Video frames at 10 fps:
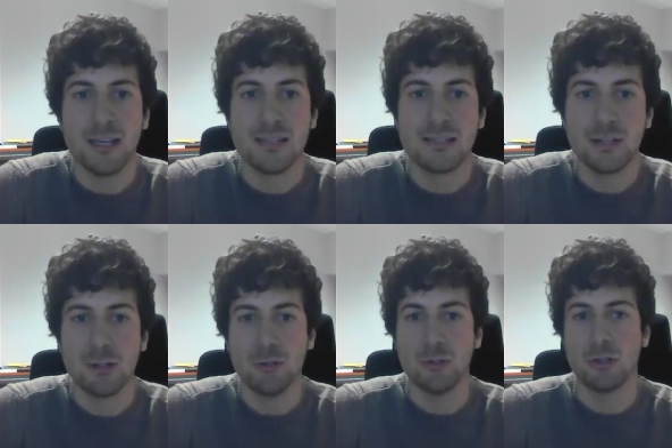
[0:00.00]
E
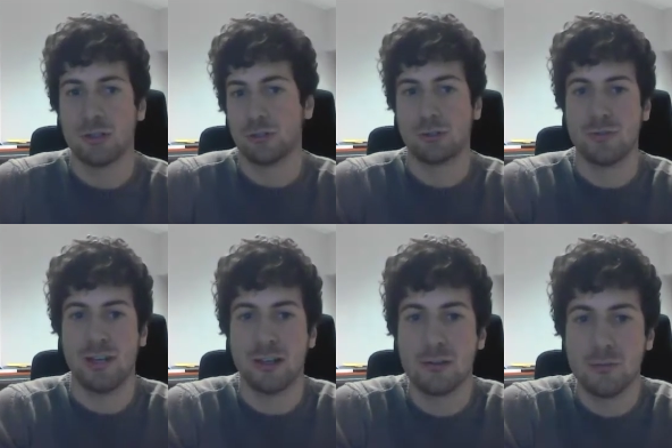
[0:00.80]
secondo,
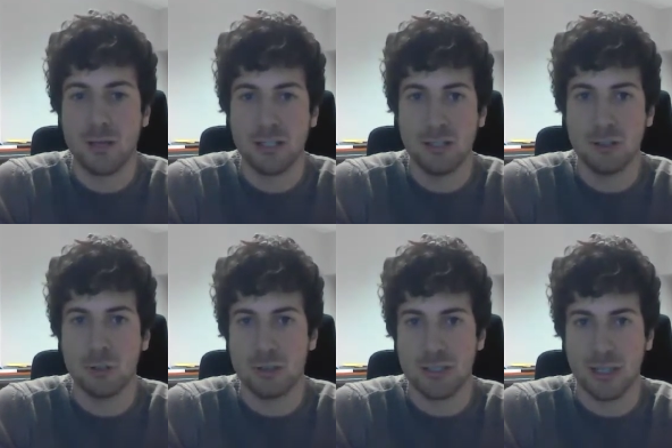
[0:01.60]
trovare compagni di
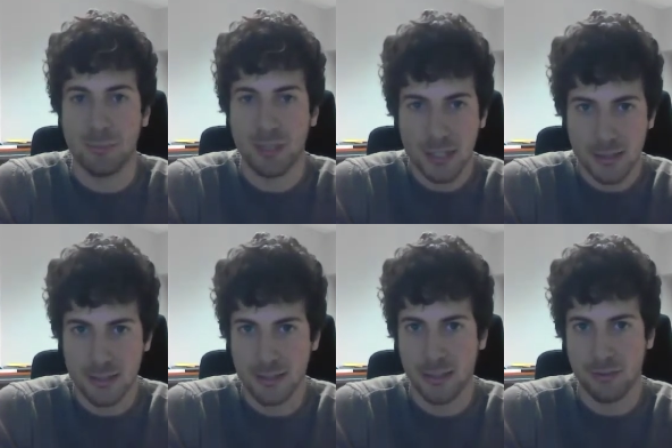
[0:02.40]
corsa per chi
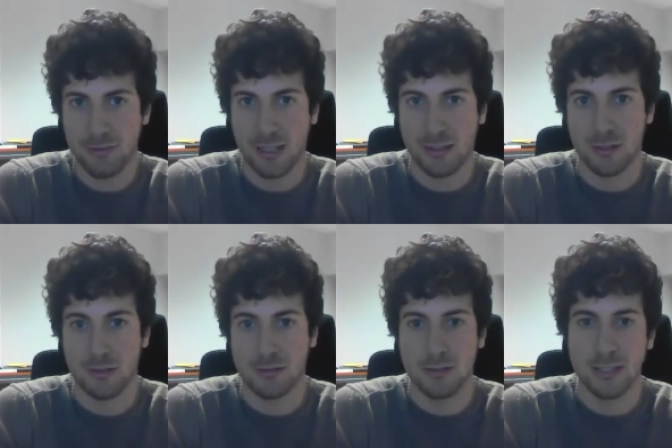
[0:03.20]
desideri
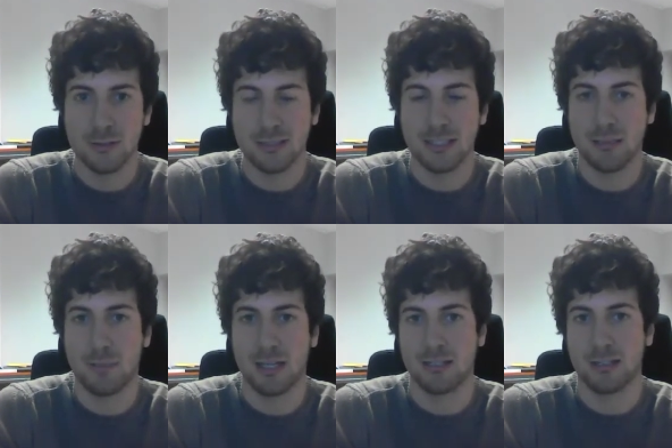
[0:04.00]
farlo e questa è la
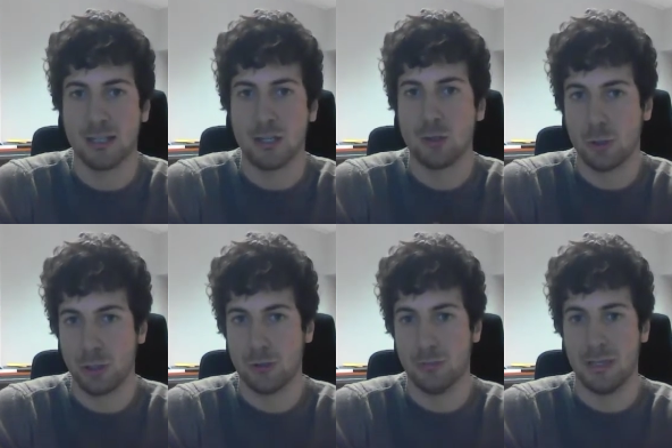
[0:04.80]
parte
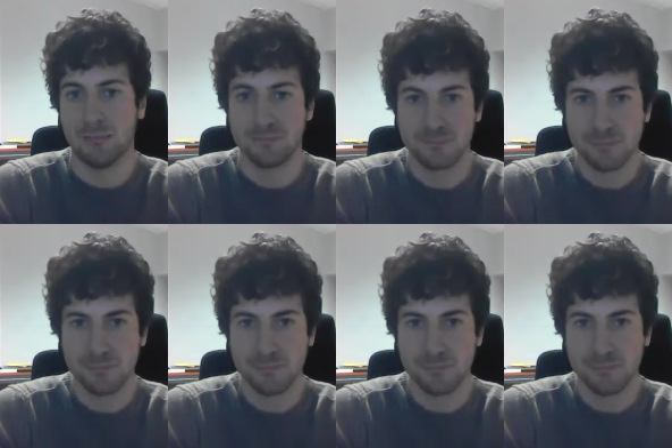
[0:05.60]
Corri con me.